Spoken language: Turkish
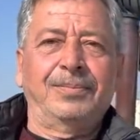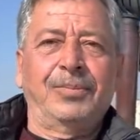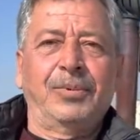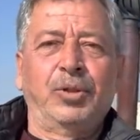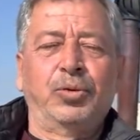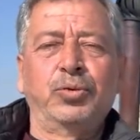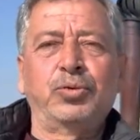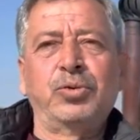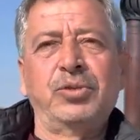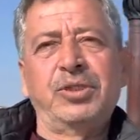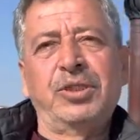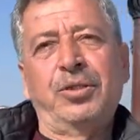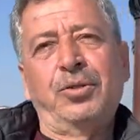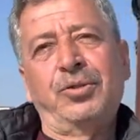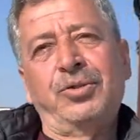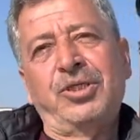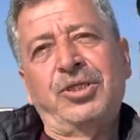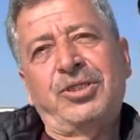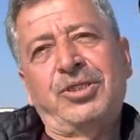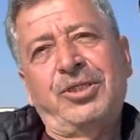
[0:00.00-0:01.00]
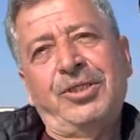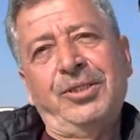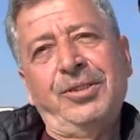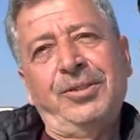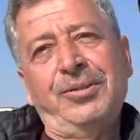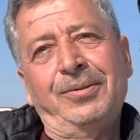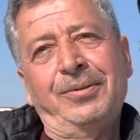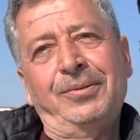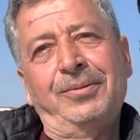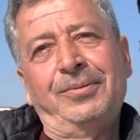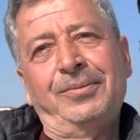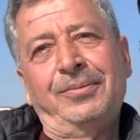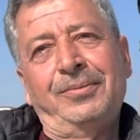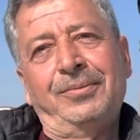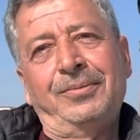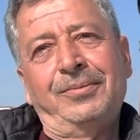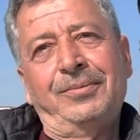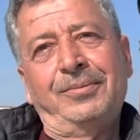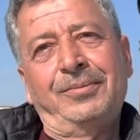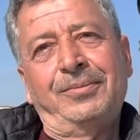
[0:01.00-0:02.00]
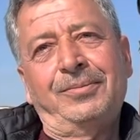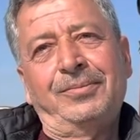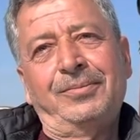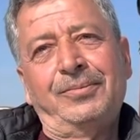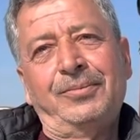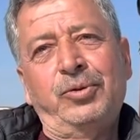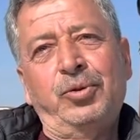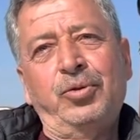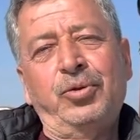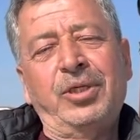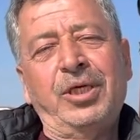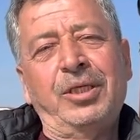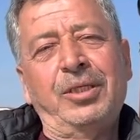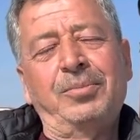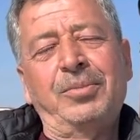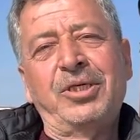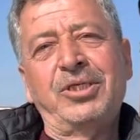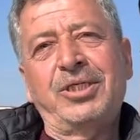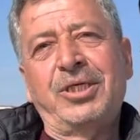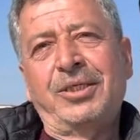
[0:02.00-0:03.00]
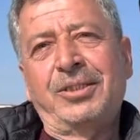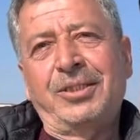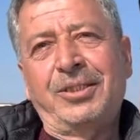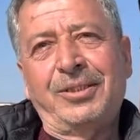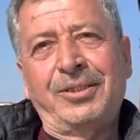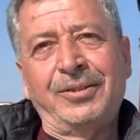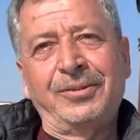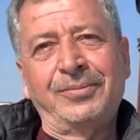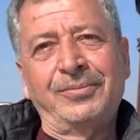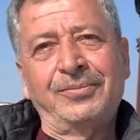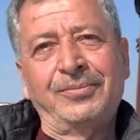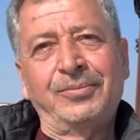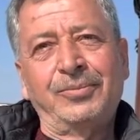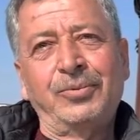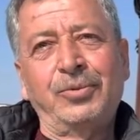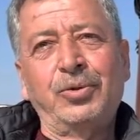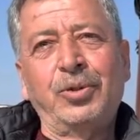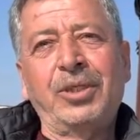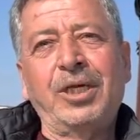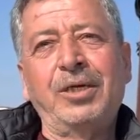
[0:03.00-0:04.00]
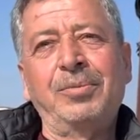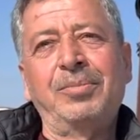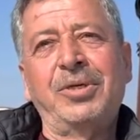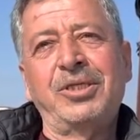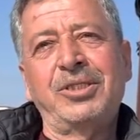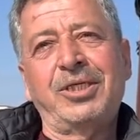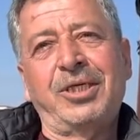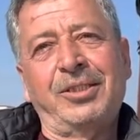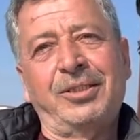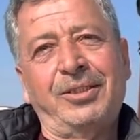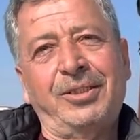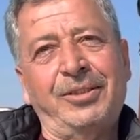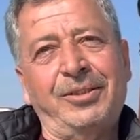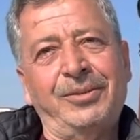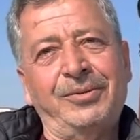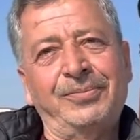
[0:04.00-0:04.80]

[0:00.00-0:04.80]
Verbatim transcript: 30 yıl öncesi Türkiye'nin başkentiydi. Döneyin başkentiydi.